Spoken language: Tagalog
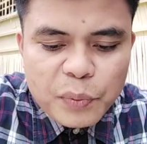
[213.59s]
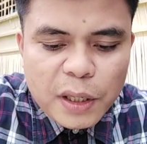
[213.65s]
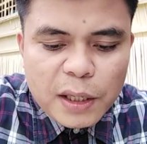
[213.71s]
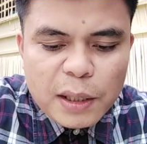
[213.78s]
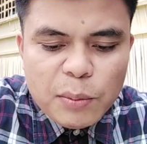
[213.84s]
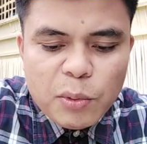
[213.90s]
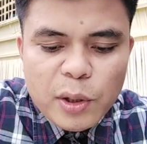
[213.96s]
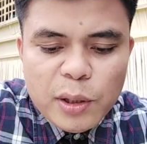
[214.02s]

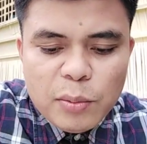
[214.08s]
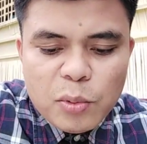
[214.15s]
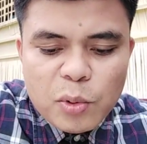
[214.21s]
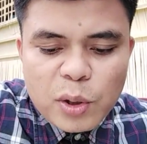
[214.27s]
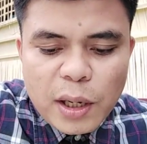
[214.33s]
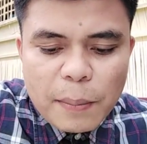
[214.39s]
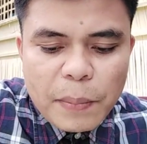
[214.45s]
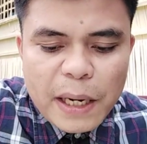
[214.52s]
ang imo ni
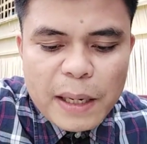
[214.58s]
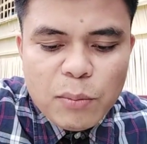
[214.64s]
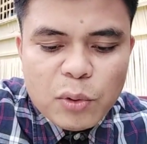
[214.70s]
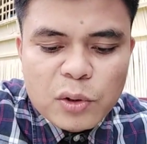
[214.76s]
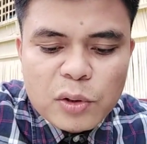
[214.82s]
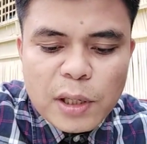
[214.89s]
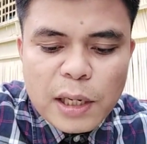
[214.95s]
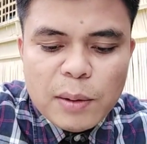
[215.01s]
buong
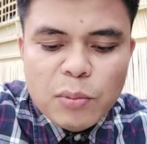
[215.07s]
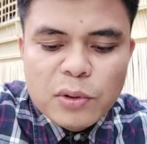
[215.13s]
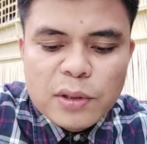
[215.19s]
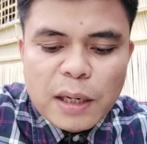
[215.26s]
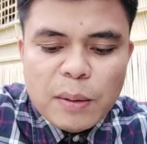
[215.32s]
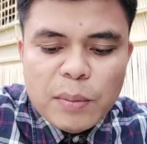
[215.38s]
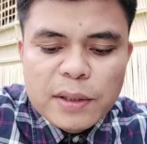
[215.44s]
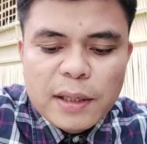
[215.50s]
kapahimuslan mo
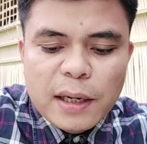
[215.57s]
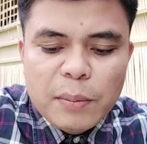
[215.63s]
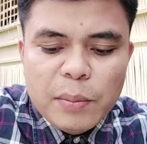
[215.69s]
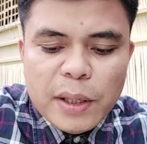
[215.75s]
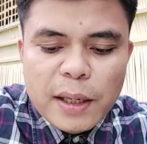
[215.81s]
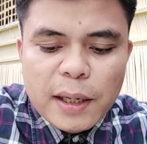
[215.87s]
sama sa lami